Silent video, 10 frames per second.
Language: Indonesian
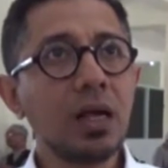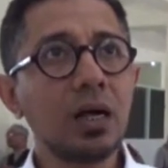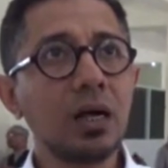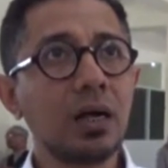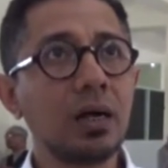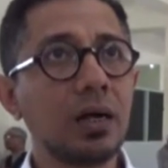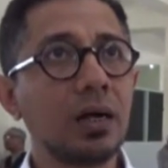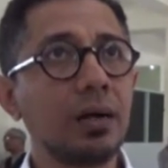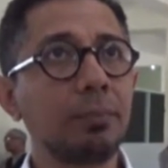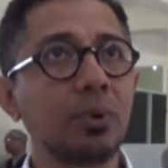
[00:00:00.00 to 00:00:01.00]
E,
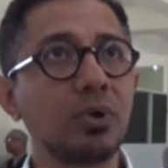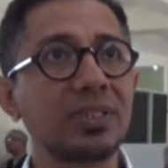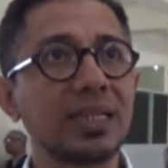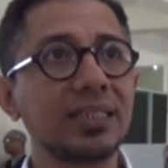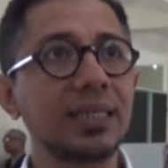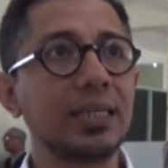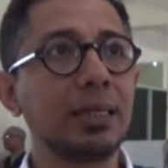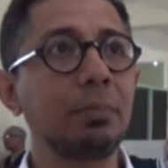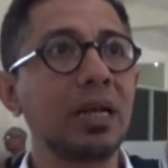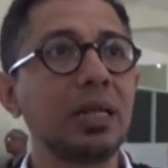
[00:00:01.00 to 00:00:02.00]
proses
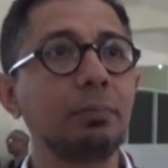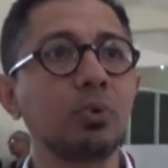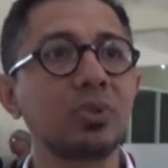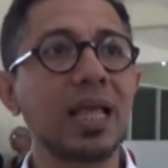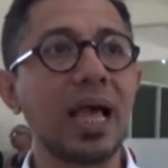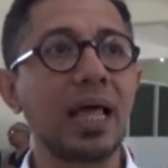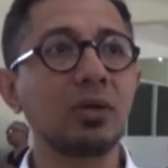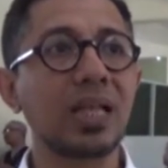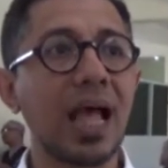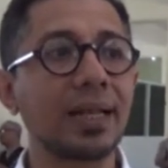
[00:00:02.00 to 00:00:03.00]
ini meliputi
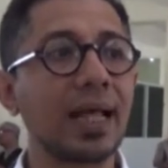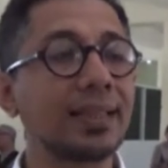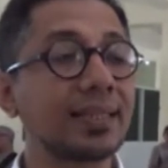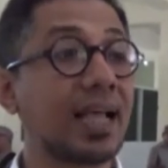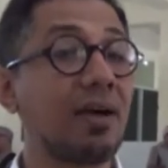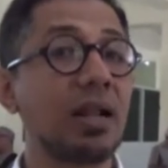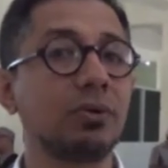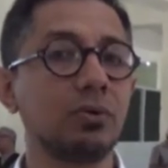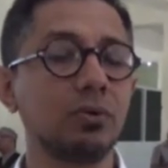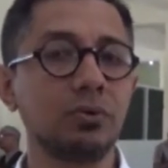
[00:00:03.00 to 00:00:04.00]
harus ada tes awal
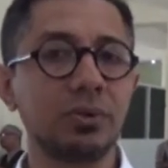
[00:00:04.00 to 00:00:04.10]
dulu,